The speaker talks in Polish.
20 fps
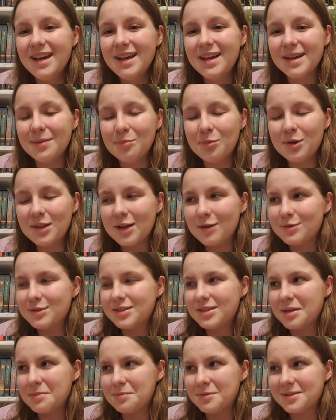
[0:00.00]
e, mój
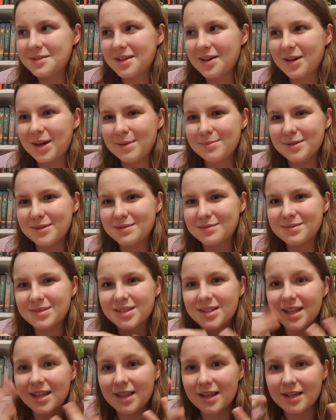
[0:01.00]
nauczyciel polskiego jakby
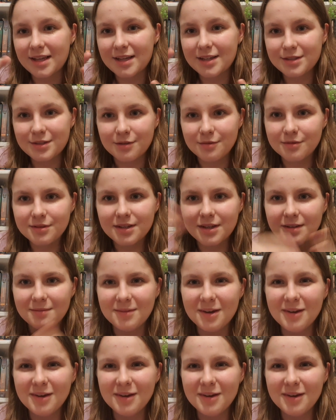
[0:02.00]
czyta takie książki.